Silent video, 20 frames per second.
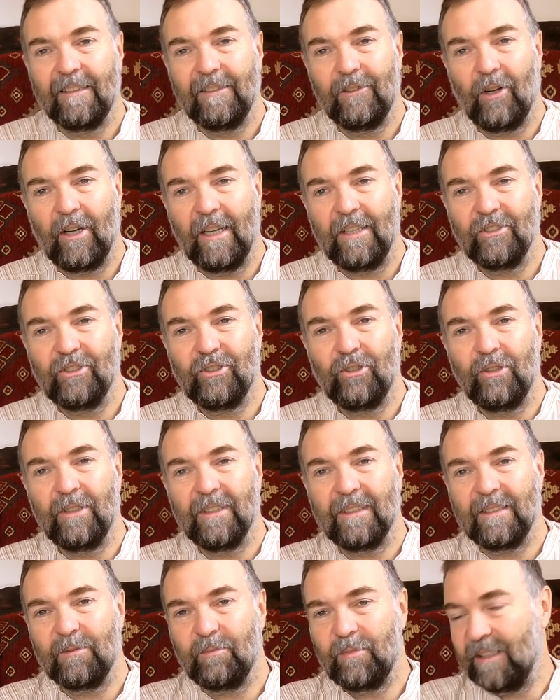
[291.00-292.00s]
noch ein
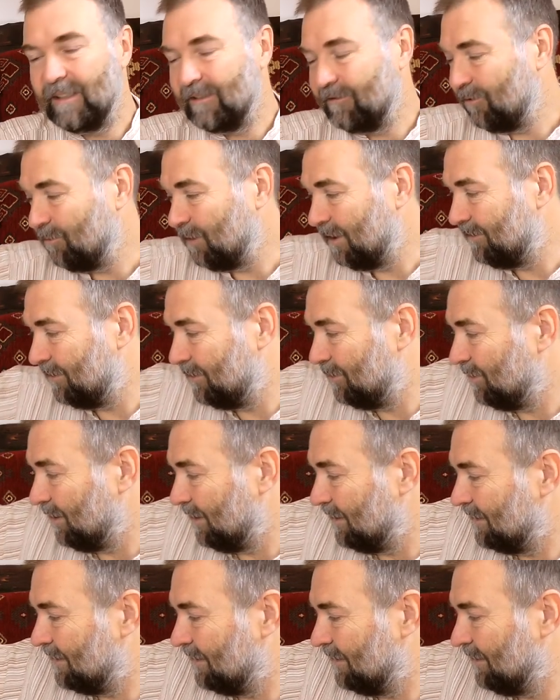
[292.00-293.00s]
schöneres Bild für mein Video
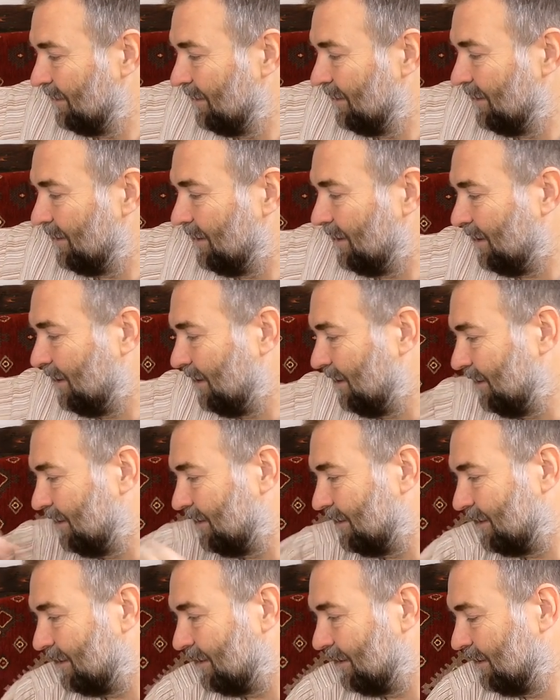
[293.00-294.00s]
als,
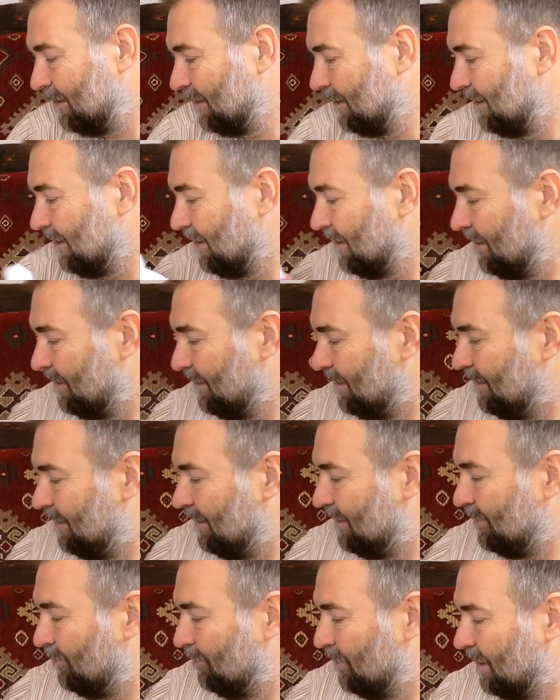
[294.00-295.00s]
als
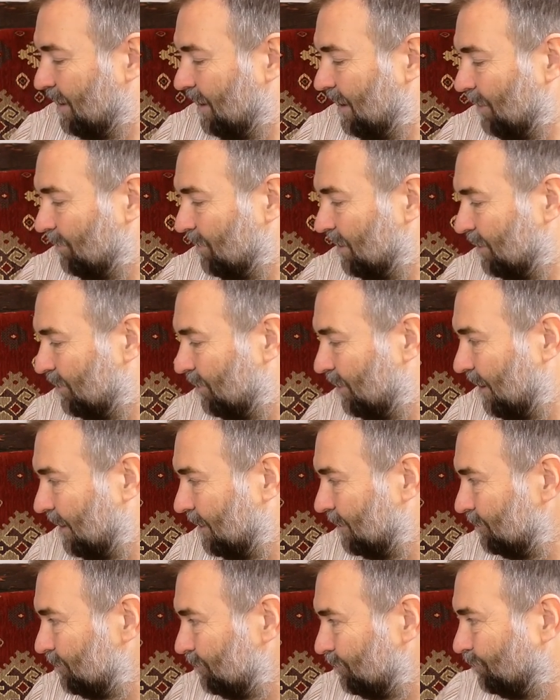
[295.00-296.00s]
die zugeklappte
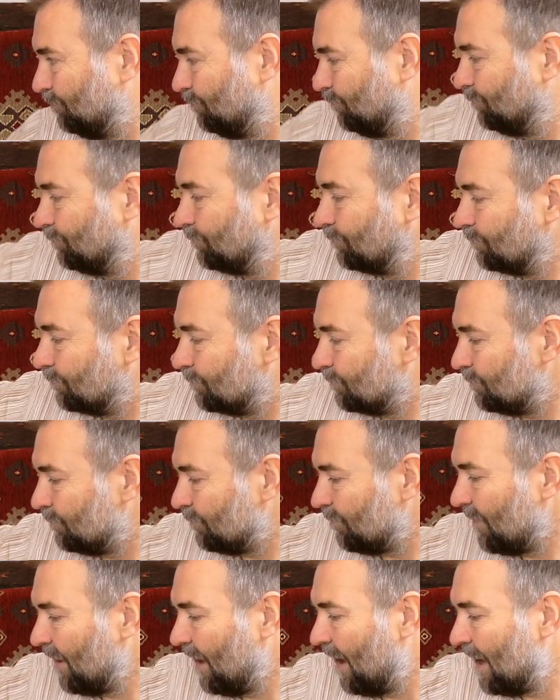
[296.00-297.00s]
Toilette.
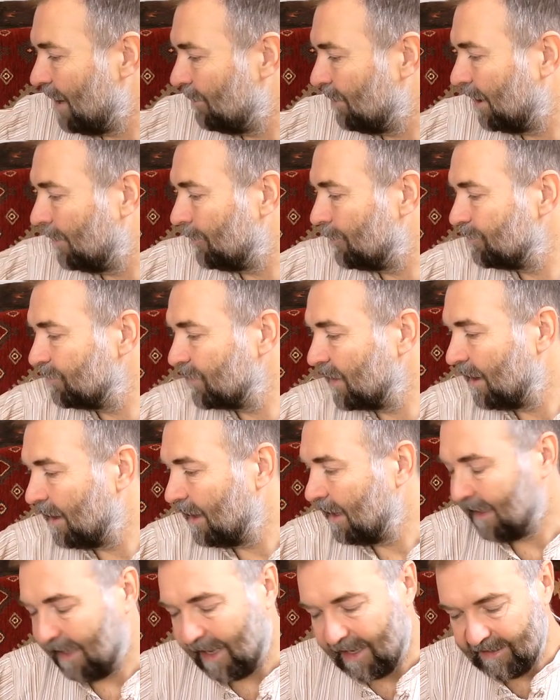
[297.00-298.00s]
Aber
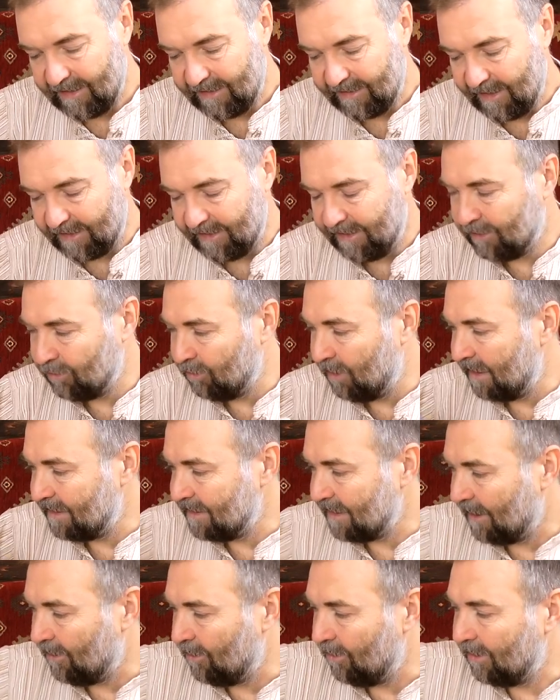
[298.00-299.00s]
kann ich denn die
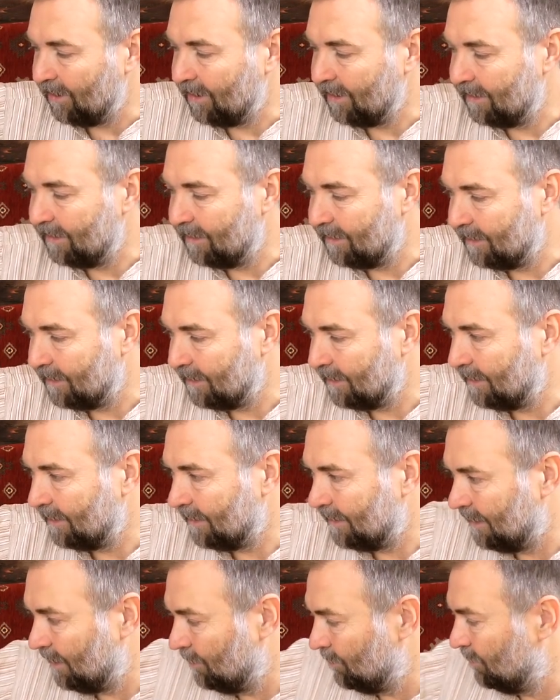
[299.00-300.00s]
Toilette auch
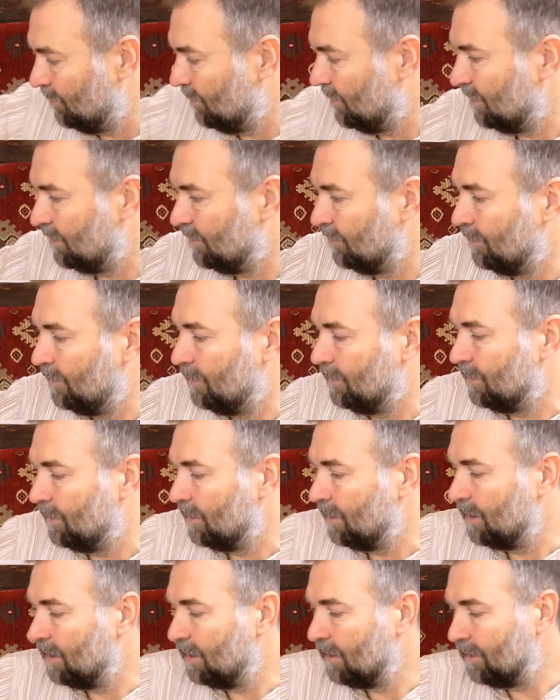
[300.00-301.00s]
äh, im
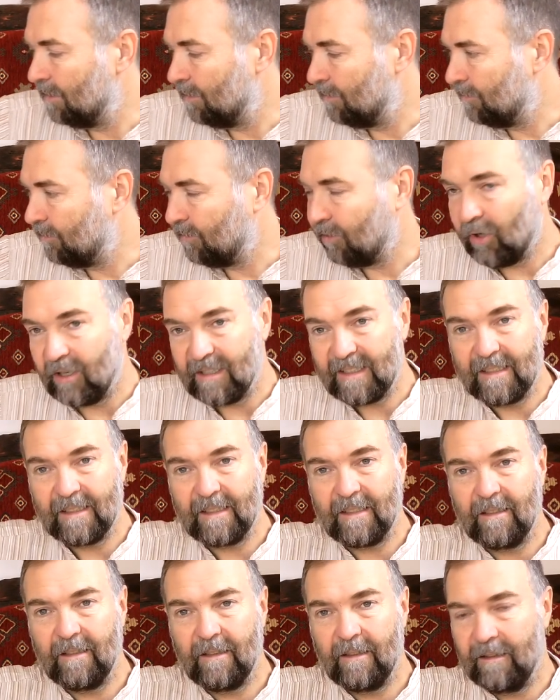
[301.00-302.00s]

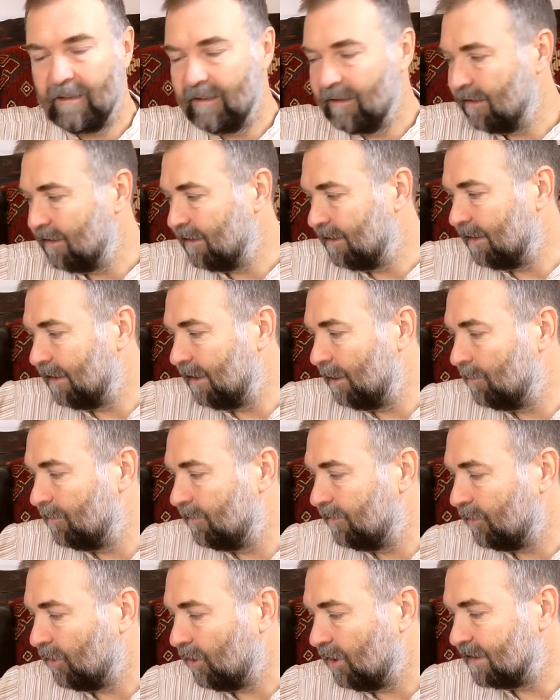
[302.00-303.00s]
Frost, im
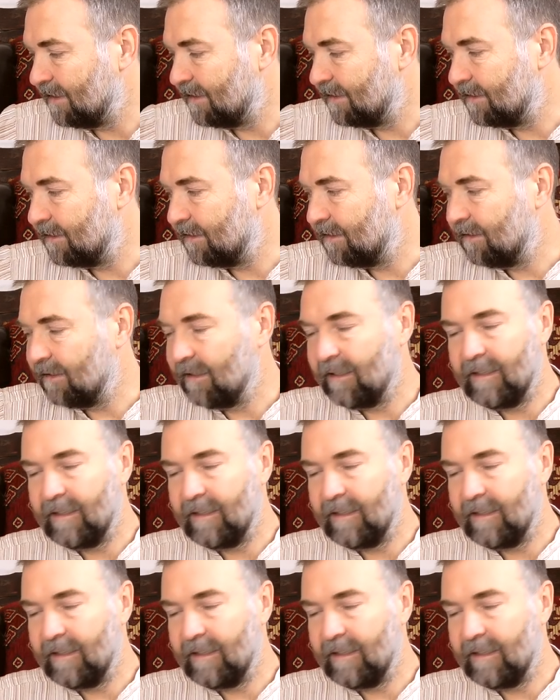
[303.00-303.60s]
Frost,